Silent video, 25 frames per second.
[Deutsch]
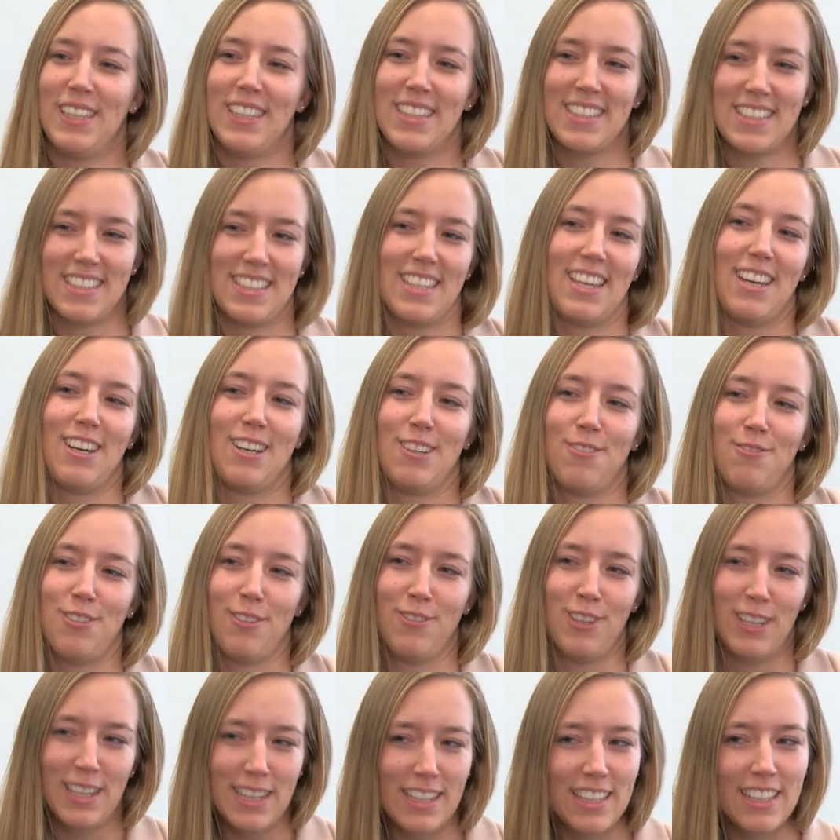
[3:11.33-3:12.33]
jetzt auch
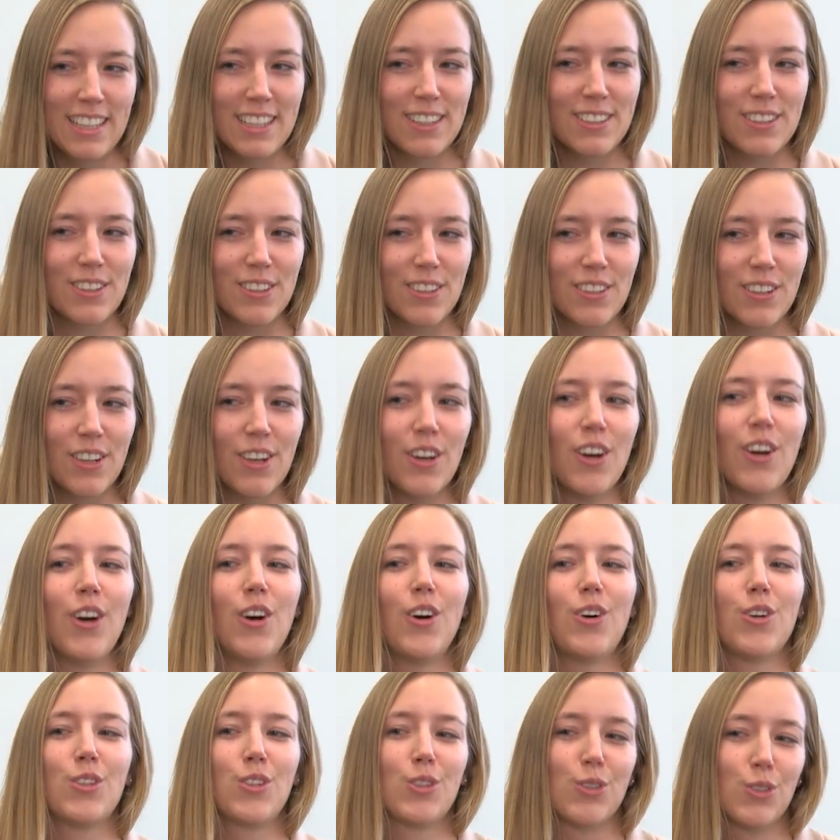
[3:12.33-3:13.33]
verwirklichen kann
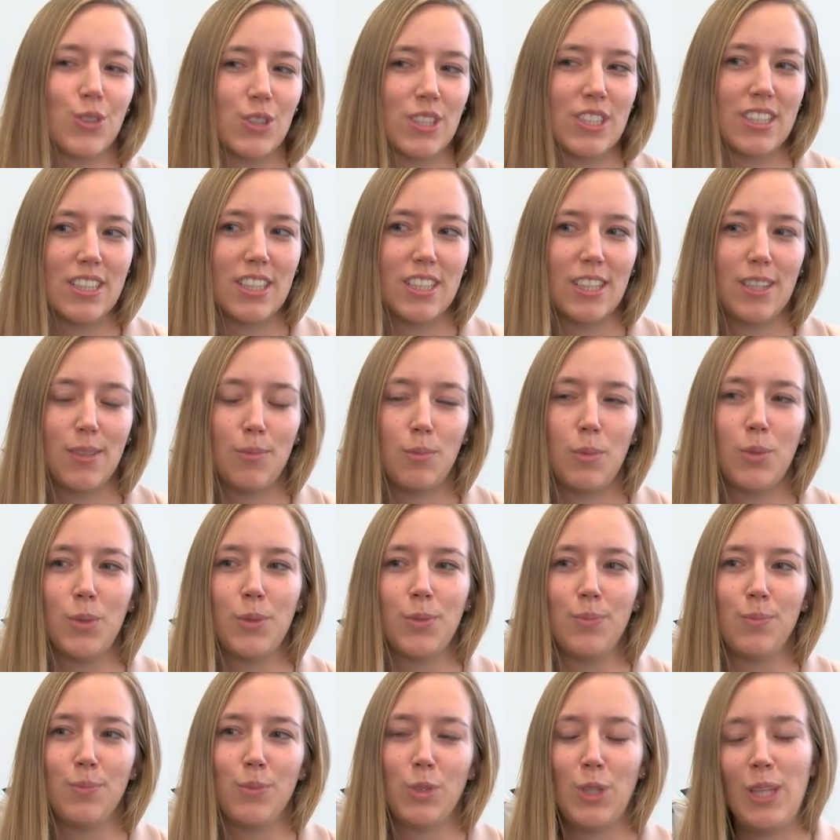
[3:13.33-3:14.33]
und trotzdem
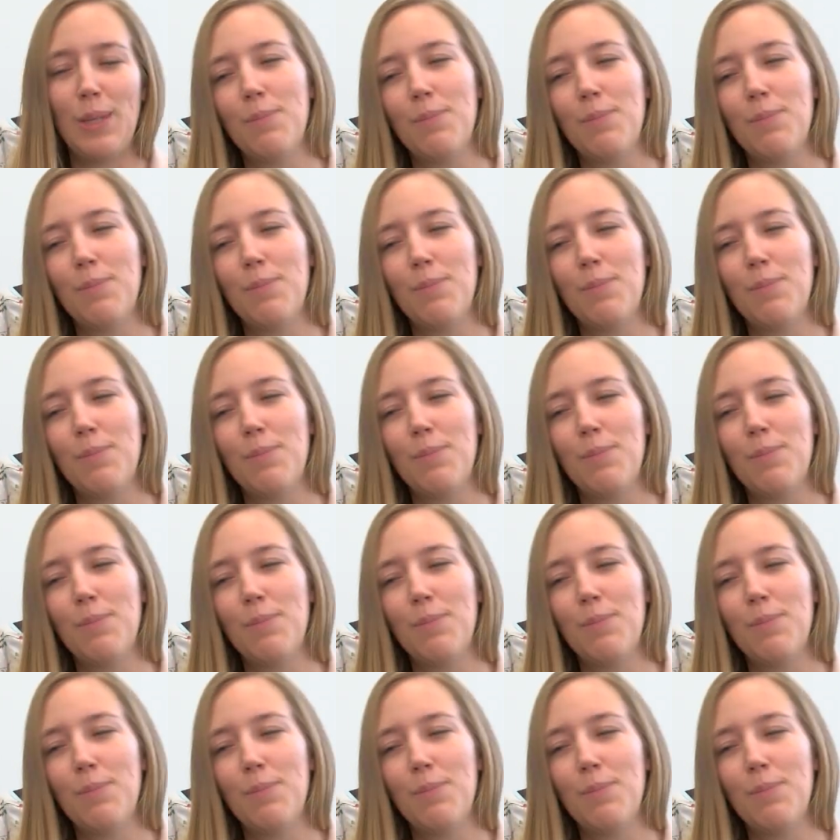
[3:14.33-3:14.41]
ähm,